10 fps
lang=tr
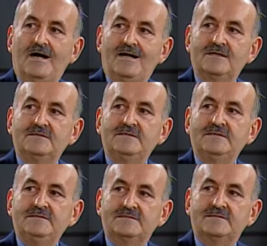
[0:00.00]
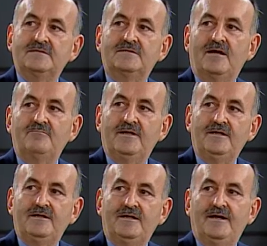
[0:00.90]
artı istihdamla
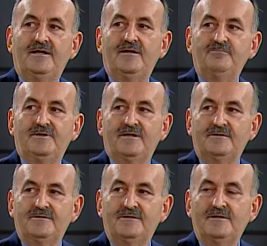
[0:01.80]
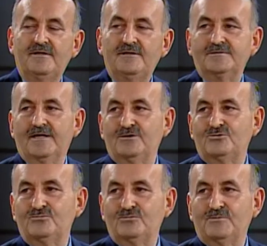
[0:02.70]
ilgili evlen planını Sayın
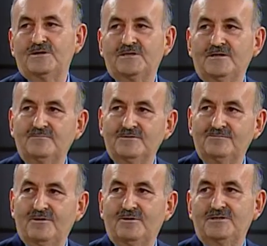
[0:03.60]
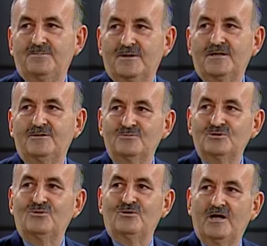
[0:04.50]
Cumhurbaşkanımız ve
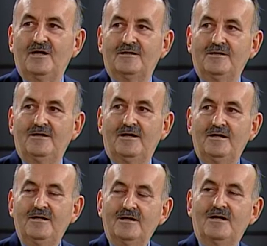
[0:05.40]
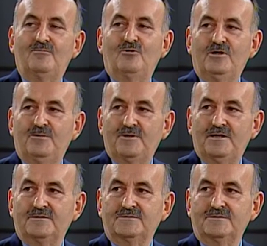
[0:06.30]
Başbakanımızın onaylarıyla kamuoyuyla
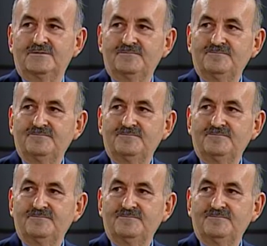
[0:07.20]
paylaşacağız.